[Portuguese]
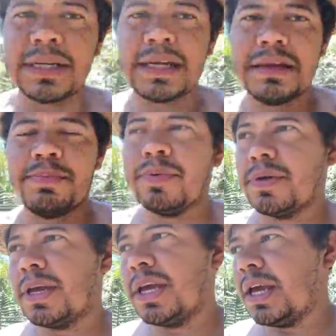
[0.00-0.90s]
aqui,
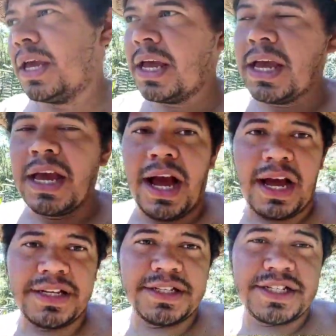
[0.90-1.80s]
porque
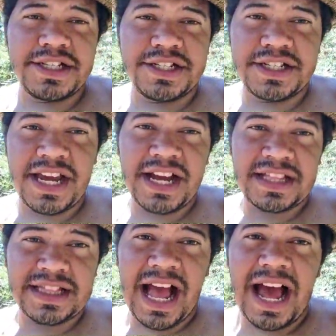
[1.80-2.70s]
a gente chega
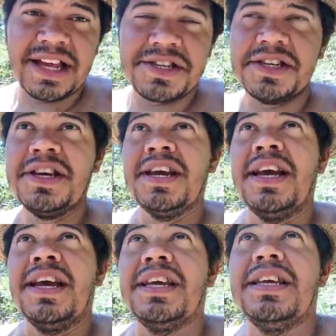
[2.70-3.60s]
tarde
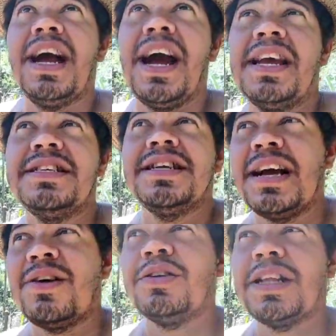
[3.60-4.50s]
e aí já
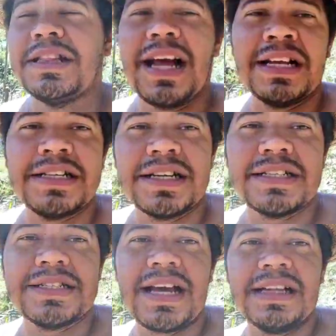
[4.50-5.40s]
acorda tarde,
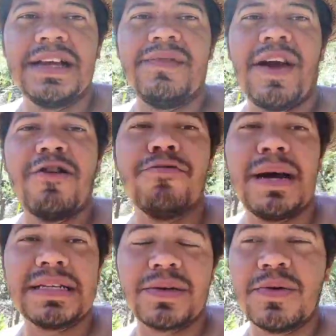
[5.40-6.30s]
cansado, aí vai arrumar
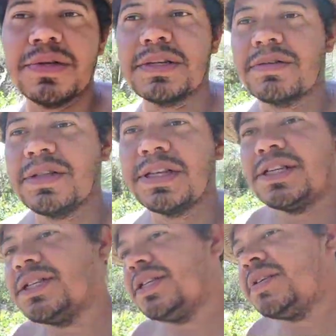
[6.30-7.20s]
as coisas. Quando a
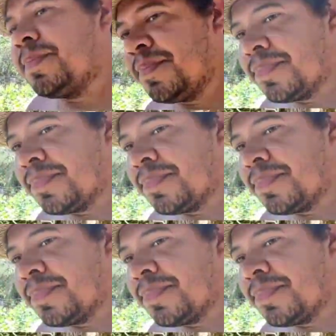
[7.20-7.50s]
gente